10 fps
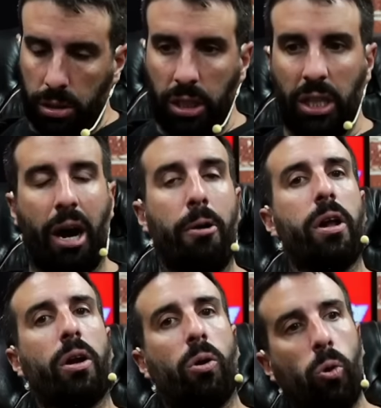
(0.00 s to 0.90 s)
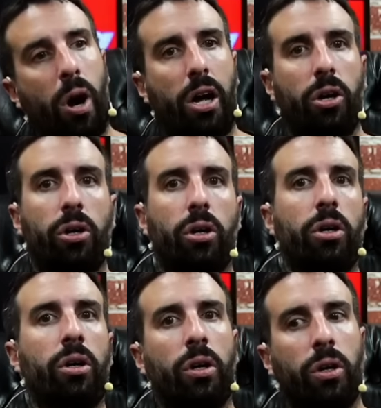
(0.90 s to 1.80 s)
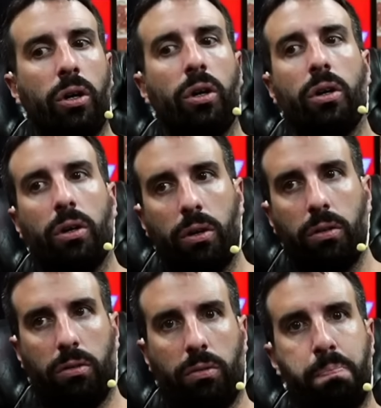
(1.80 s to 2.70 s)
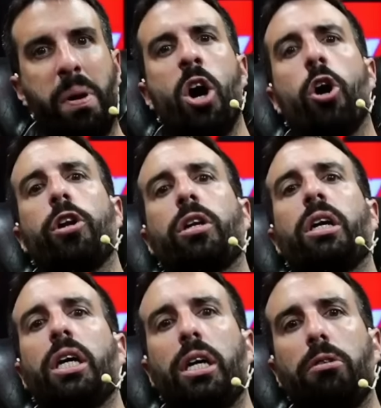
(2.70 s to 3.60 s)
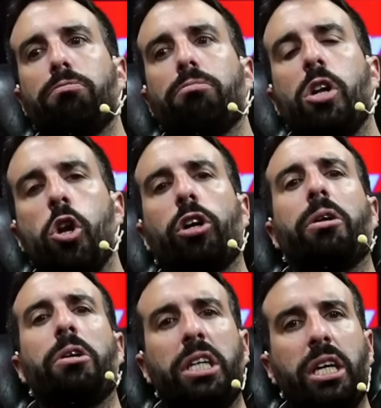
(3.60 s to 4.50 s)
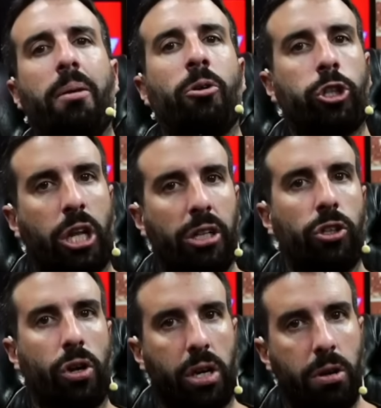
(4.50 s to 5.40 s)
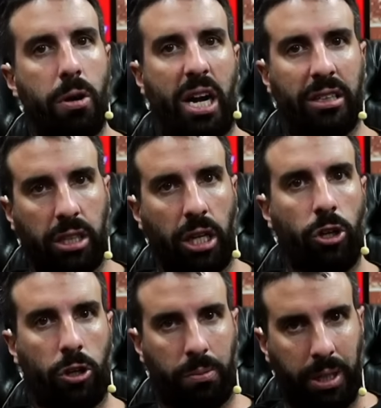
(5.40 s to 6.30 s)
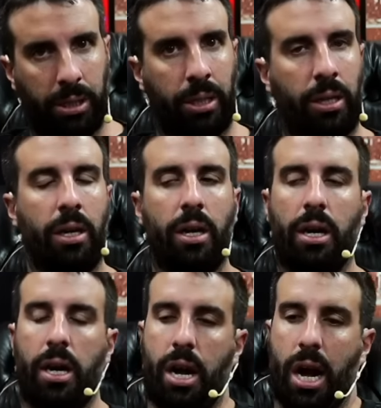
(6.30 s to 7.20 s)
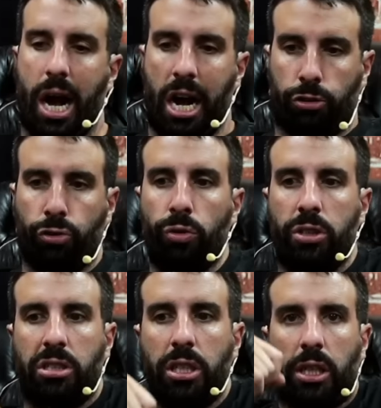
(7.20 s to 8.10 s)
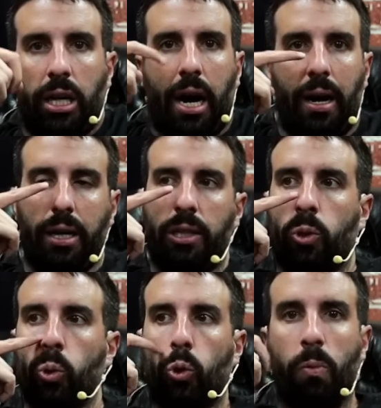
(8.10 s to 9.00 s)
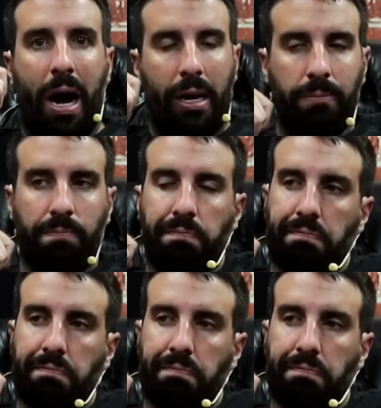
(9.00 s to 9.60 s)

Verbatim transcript: y de haber jugado peor que lo que venía mostrando River anteriormente a su visita en Tucumán.